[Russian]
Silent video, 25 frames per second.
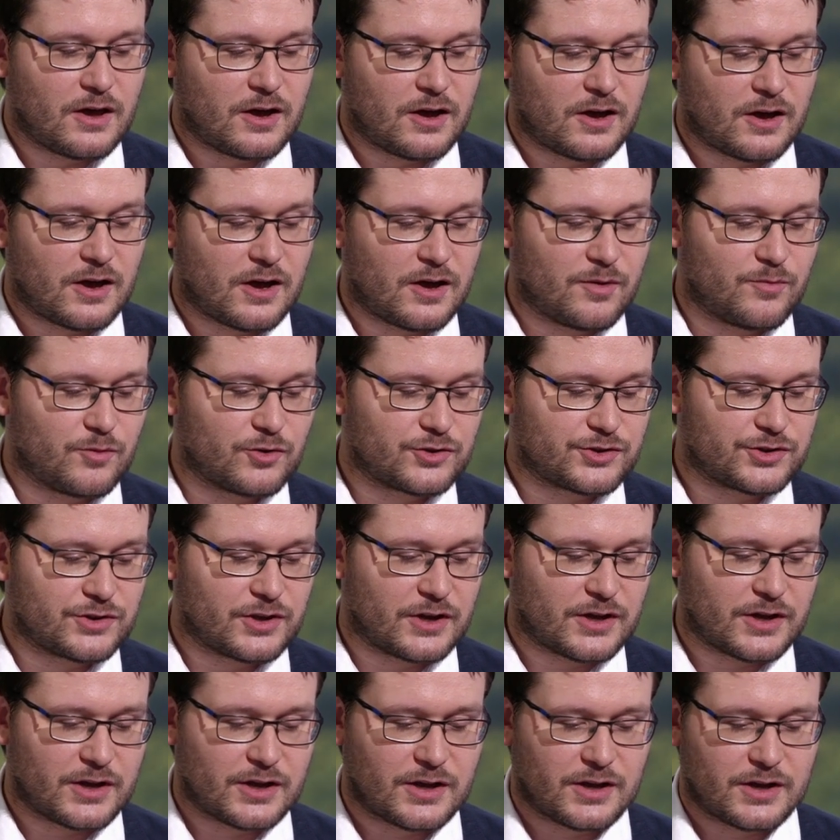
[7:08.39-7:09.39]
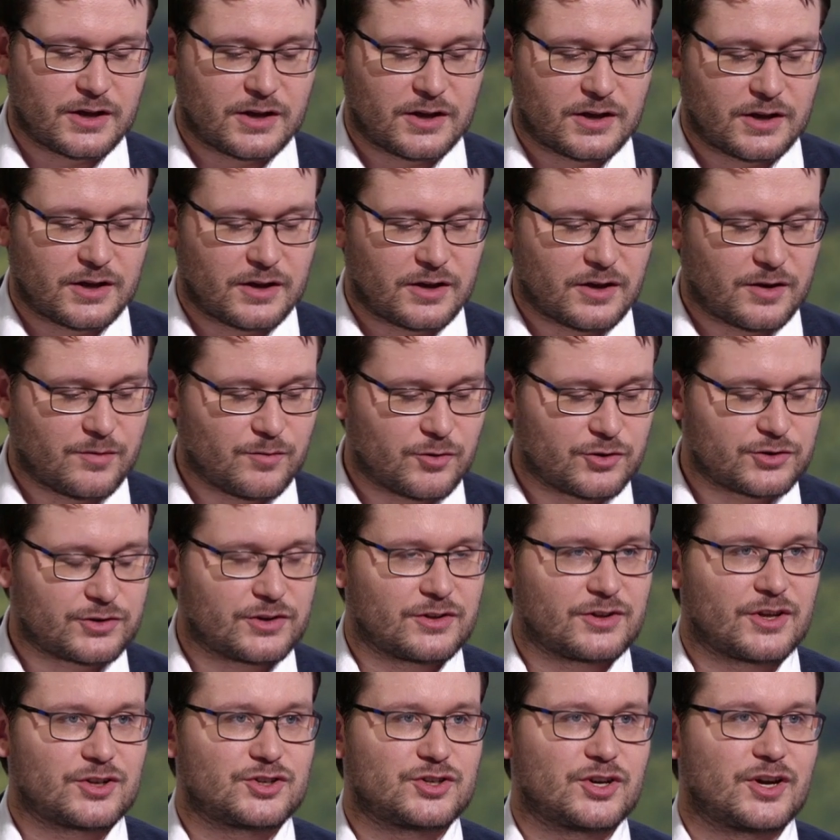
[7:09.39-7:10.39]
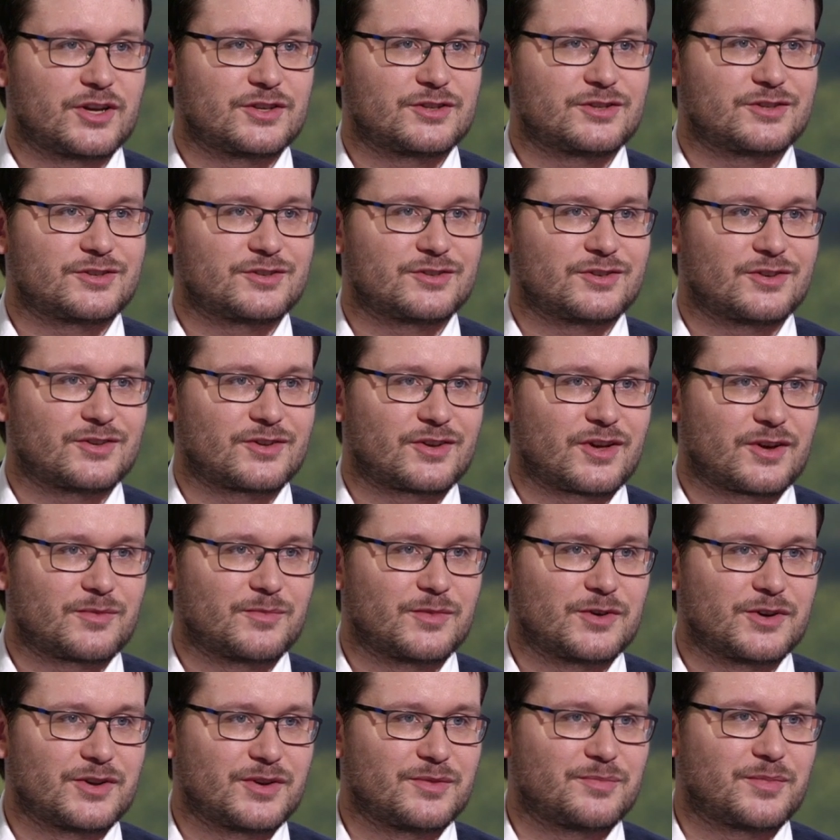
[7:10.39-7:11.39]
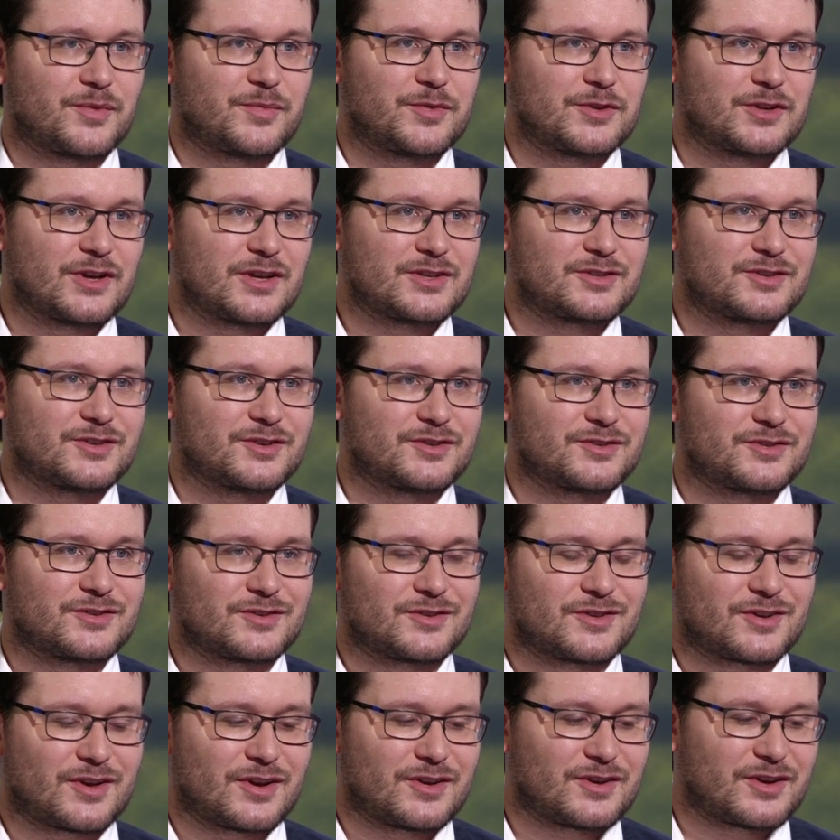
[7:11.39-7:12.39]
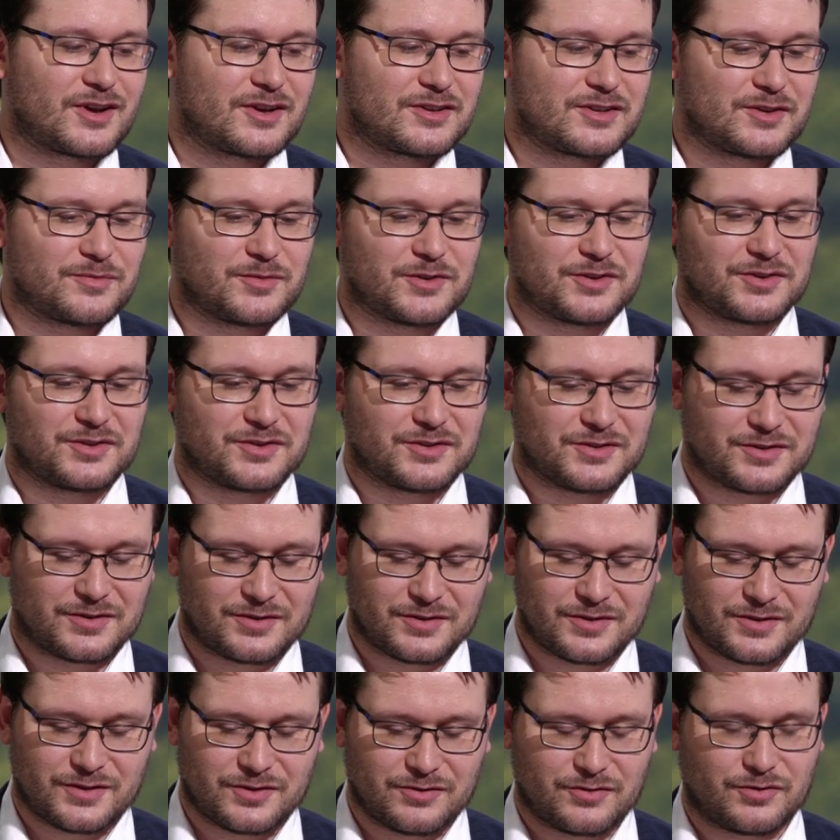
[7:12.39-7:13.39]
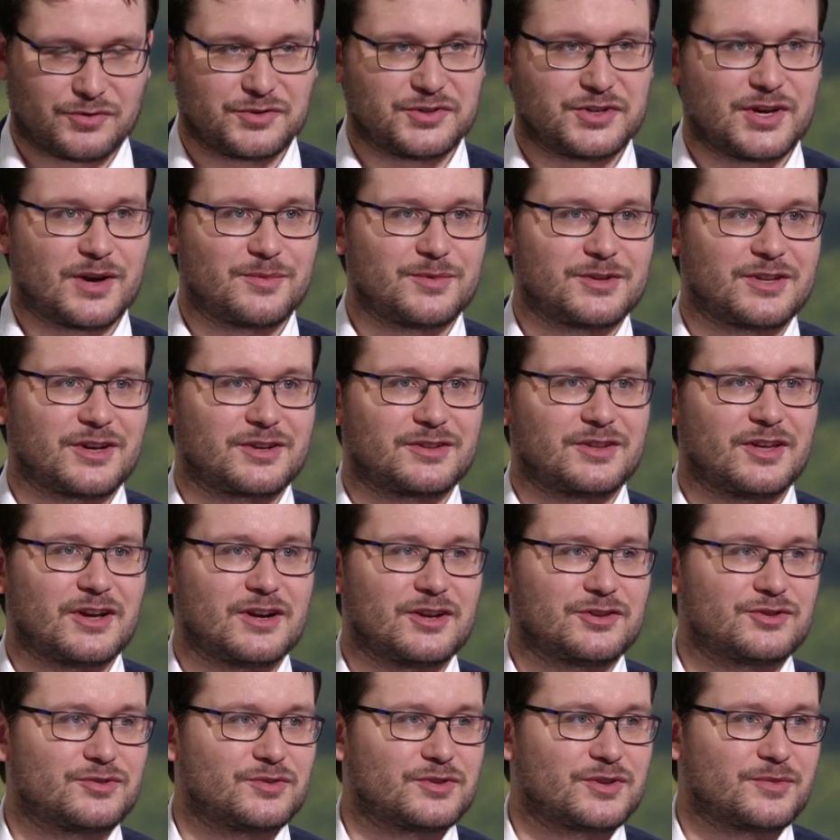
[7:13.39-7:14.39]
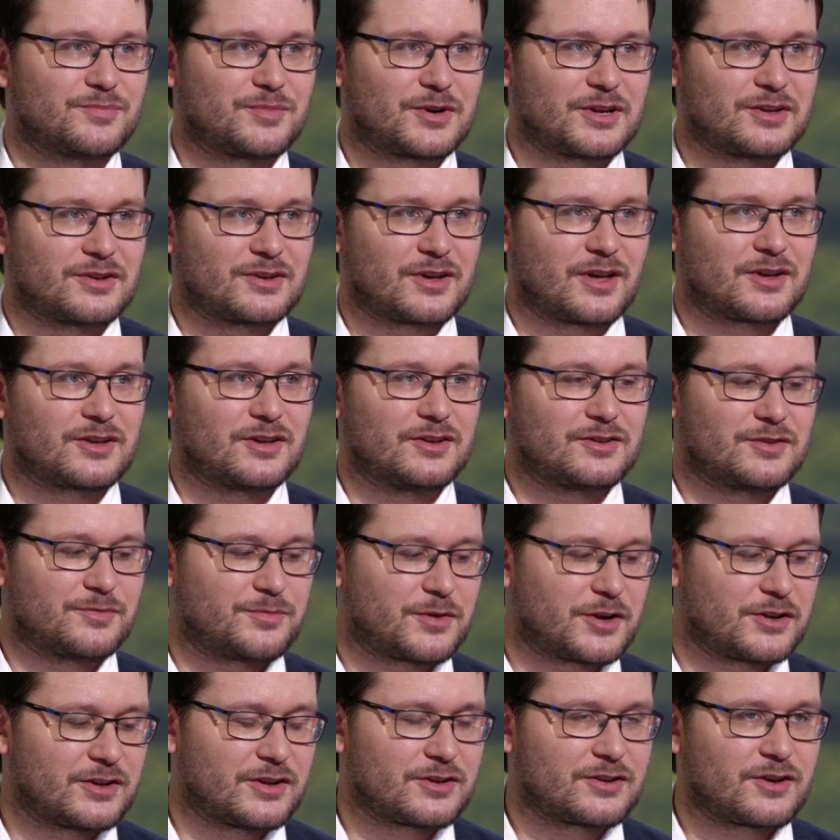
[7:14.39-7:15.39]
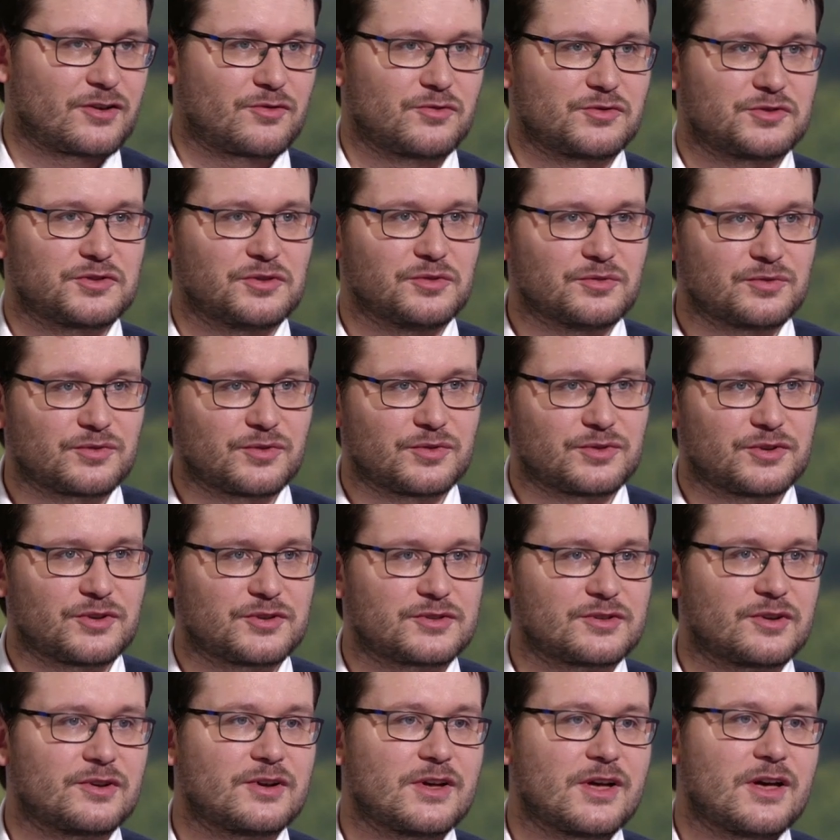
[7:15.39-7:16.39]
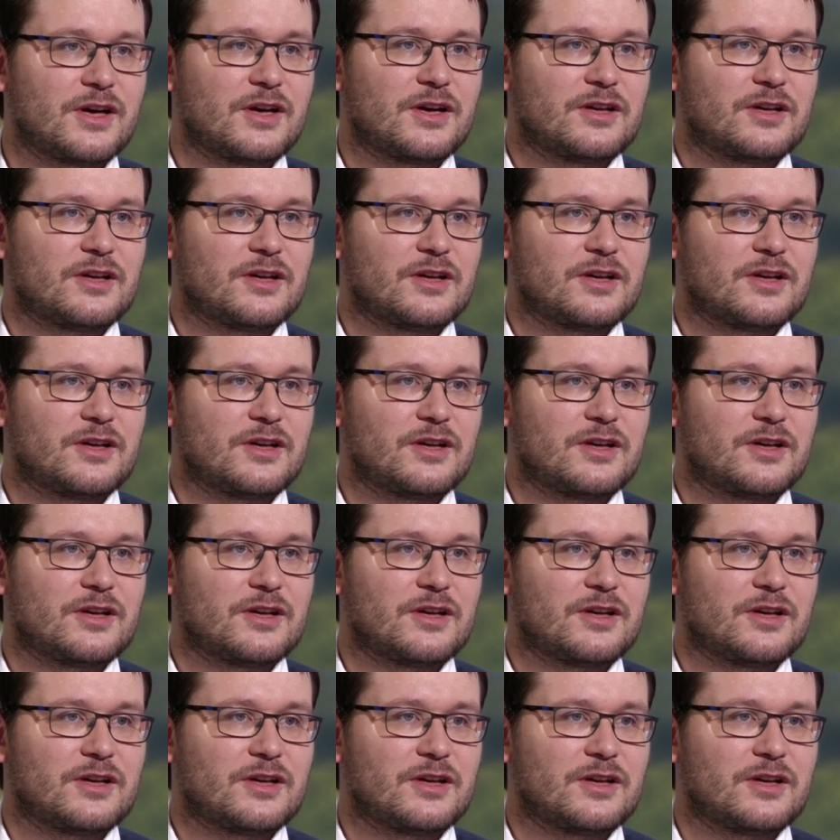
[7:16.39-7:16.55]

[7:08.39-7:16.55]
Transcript: можно, можно начать как бы попытаться хотя бы э, друзьям и так далее что-то какие-то продать как услугу, то есть ну,